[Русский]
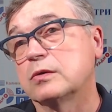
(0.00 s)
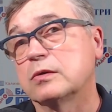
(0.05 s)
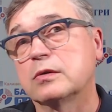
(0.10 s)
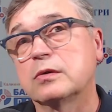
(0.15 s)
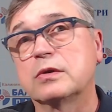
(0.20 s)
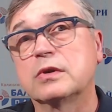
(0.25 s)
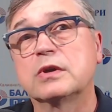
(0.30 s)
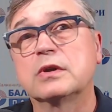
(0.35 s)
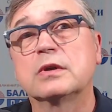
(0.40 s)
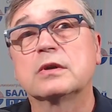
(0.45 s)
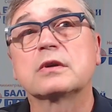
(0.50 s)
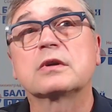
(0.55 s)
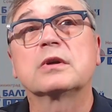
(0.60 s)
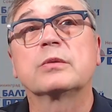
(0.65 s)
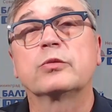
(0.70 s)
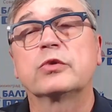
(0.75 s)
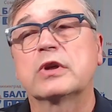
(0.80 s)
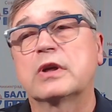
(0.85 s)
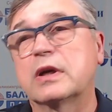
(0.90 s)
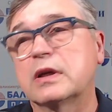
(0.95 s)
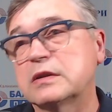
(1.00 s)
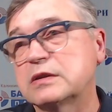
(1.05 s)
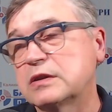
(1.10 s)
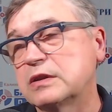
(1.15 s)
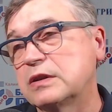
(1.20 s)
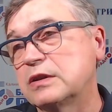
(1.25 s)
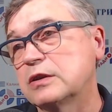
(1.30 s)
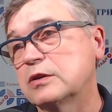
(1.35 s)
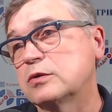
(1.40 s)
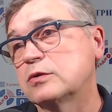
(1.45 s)
Ну и
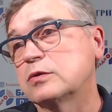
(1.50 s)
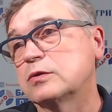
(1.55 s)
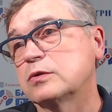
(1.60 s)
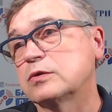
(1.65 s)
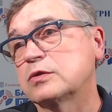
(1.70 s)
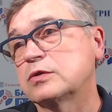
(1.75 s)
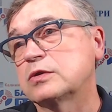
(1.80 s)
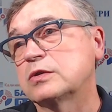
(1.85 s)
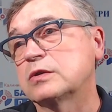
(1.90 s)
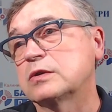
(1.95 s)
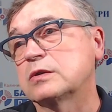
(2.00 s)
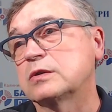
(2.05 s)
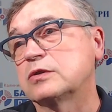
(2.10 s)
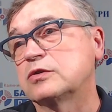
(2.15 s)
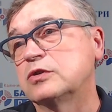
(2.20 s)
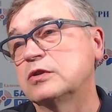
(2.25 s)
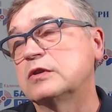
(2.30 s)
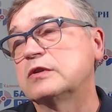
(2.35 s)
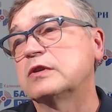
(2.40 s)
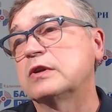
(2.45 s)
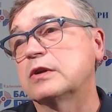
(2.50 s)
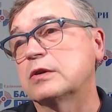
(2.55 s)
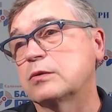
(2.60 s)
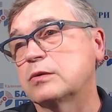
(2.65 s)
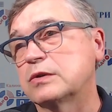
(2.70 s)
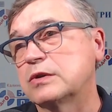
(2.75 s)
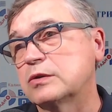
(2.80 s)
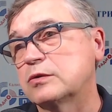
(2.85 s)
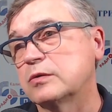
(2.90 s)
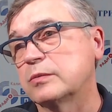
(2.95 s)
коммуникации нету с, через
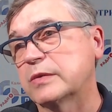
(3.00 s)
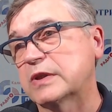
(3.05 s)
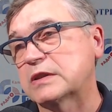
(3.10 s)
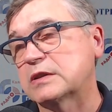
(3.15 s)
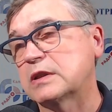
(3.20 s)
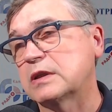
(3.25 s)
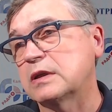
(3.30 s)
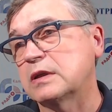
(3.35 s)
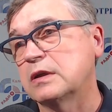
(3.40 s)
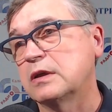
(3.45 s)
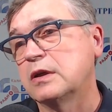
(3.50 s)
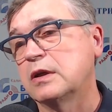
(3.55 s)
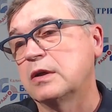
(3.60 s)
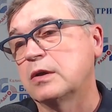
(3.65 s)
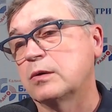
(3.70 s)
реку, нету моста.